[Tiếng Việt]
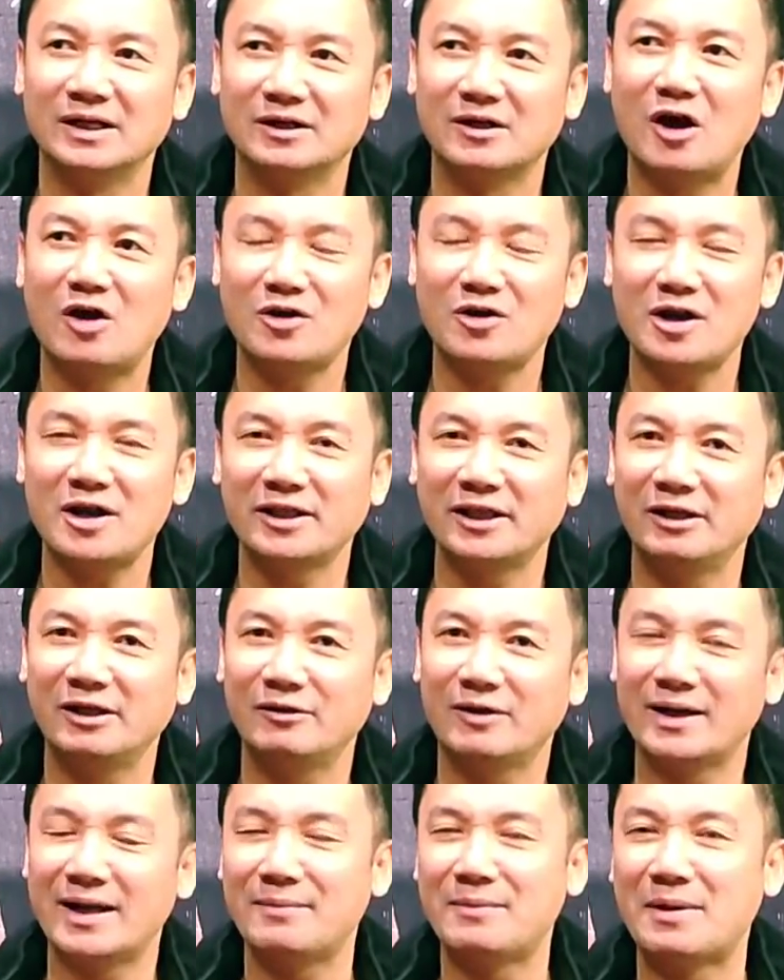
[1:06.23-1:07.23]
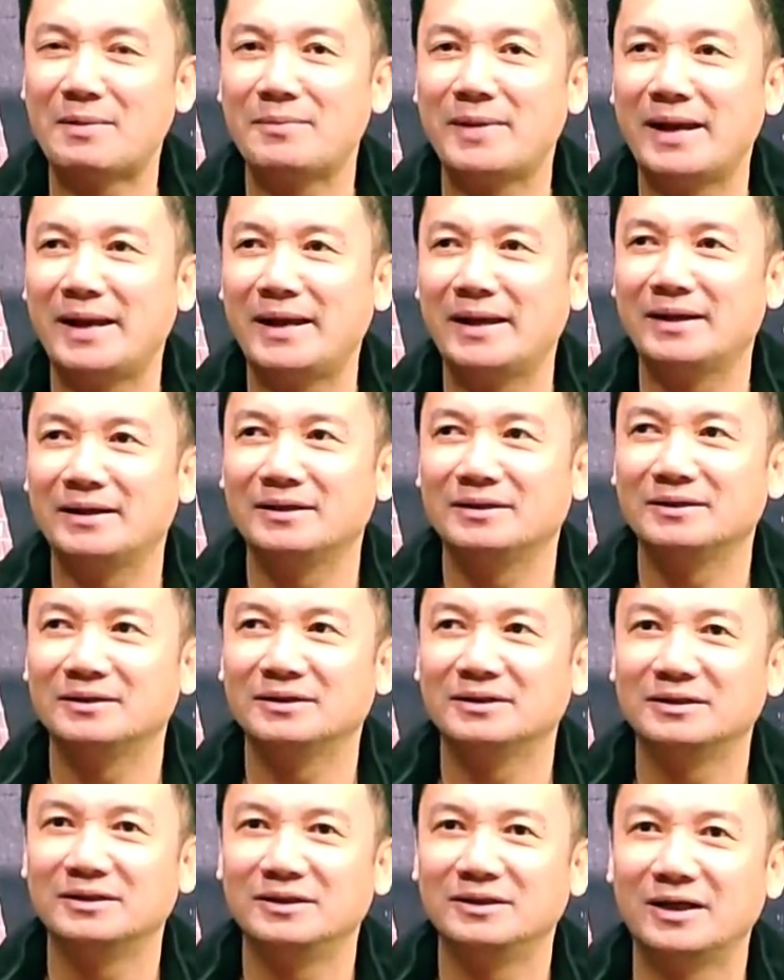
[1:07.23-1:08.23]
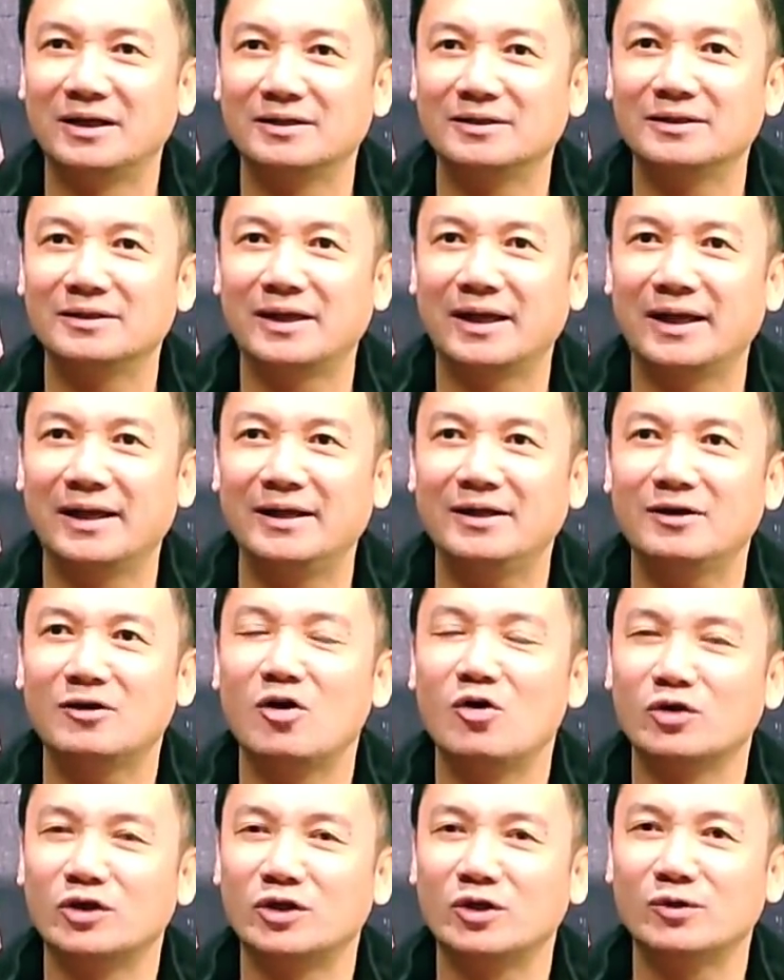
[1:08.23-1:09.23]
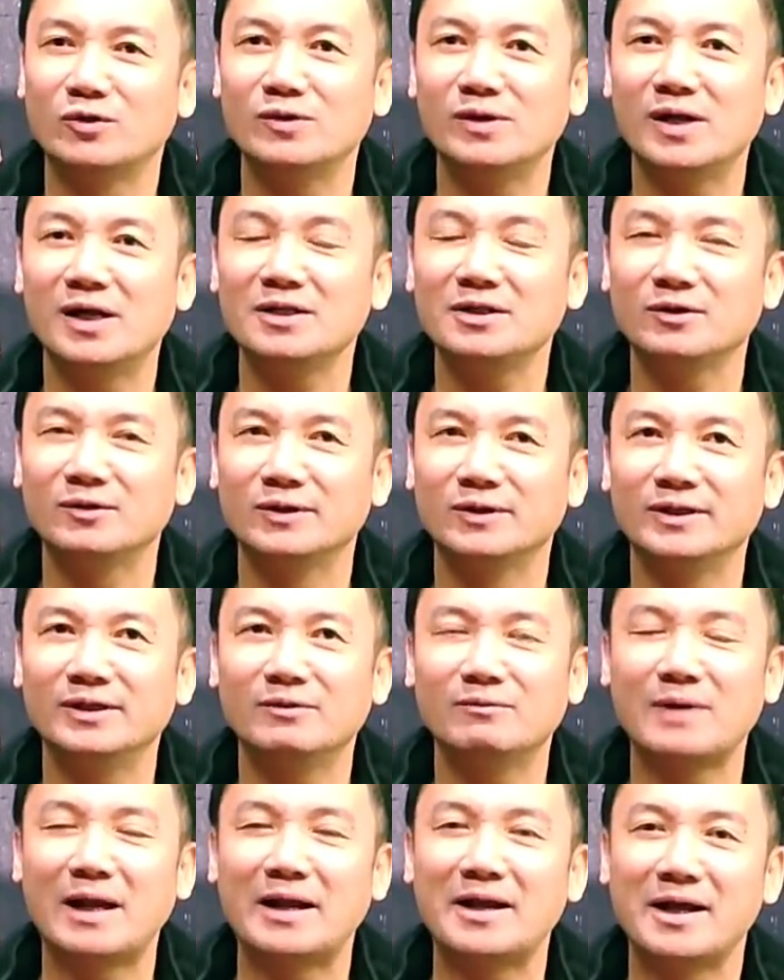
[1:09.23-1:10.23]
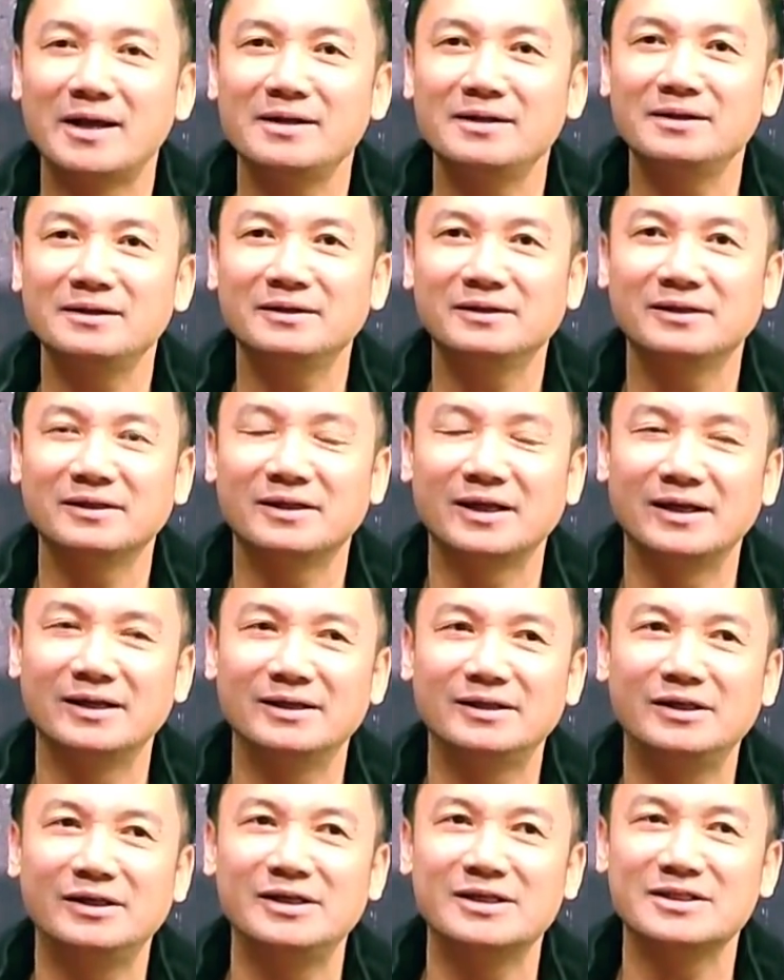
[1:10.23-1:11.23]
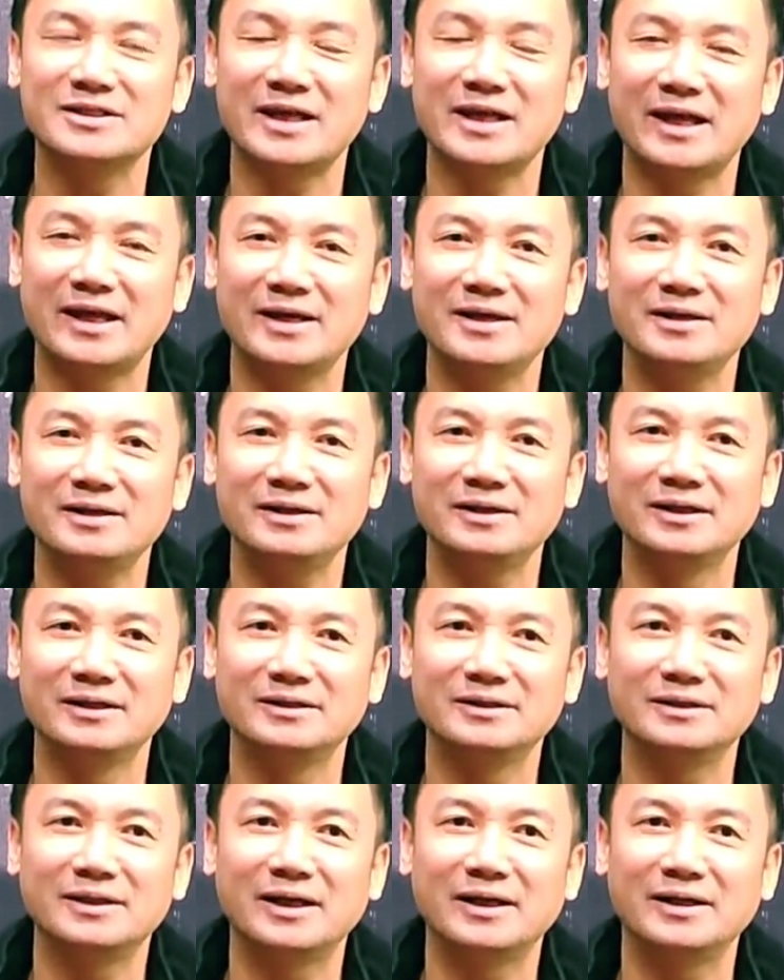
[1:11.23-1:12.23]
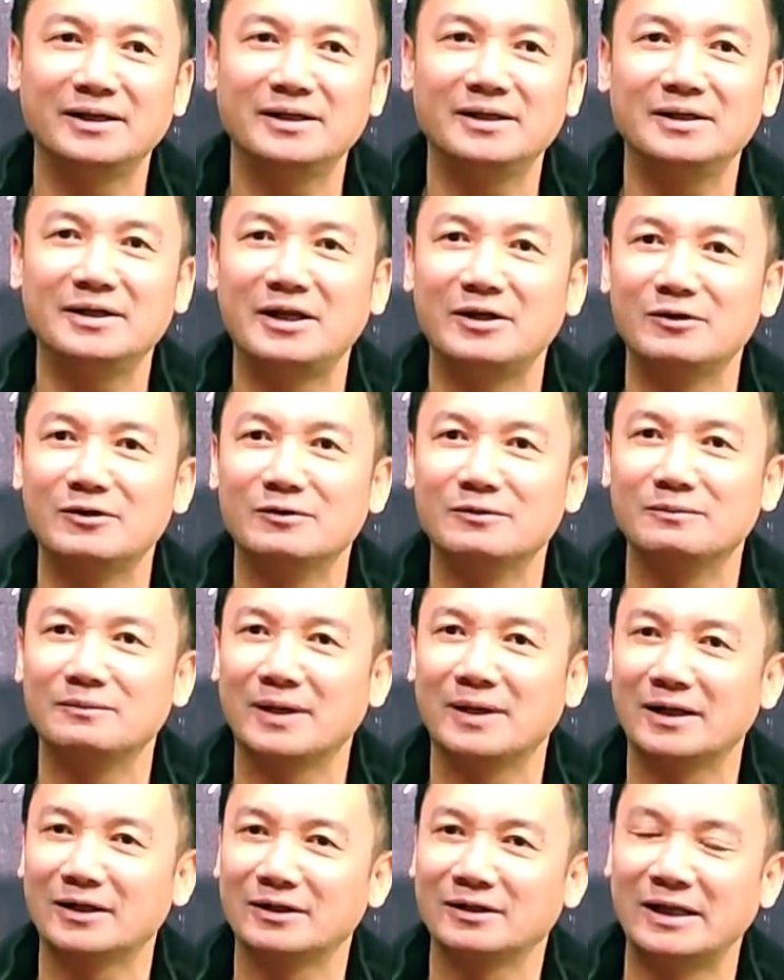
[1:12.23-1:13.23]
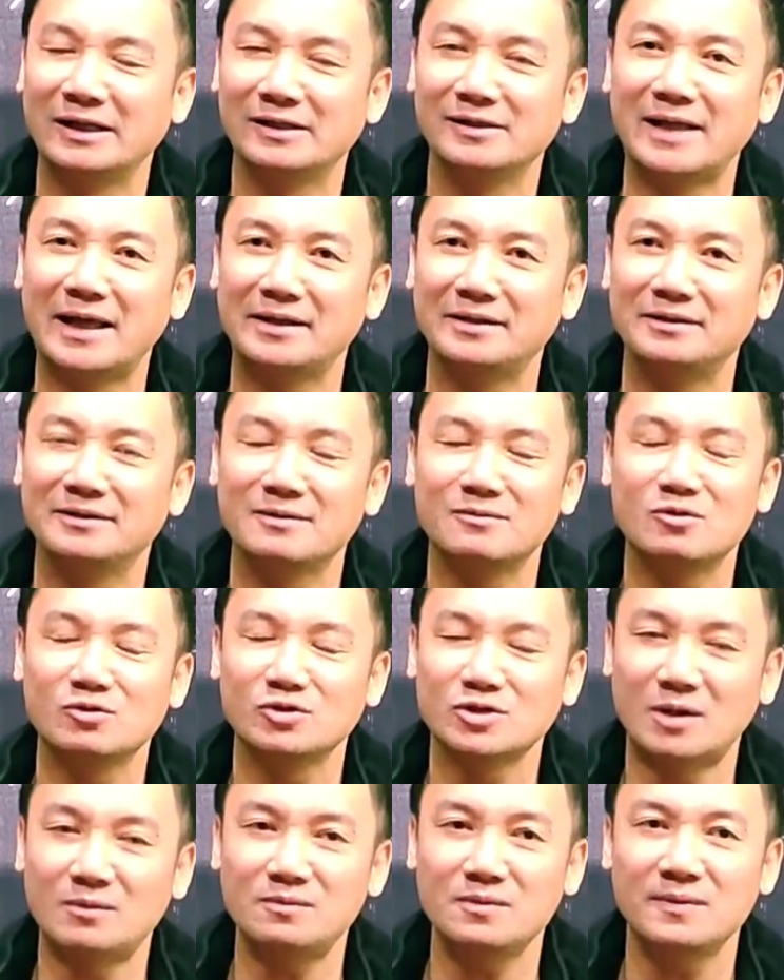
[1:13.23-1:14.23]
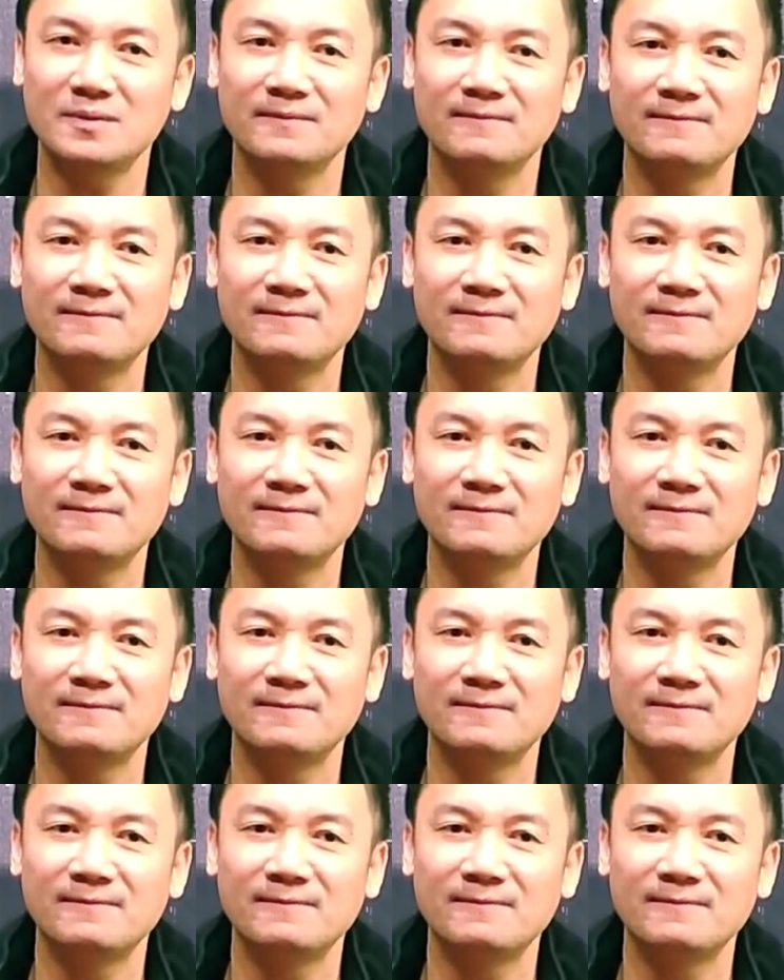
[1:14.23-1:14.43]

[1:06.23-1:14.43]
có rất là nhiều anh em bạn bè những cái cô chú lớn tuổi cũng đã đến để chia sẻ những cái điều mà thiện lành trong cuộc sống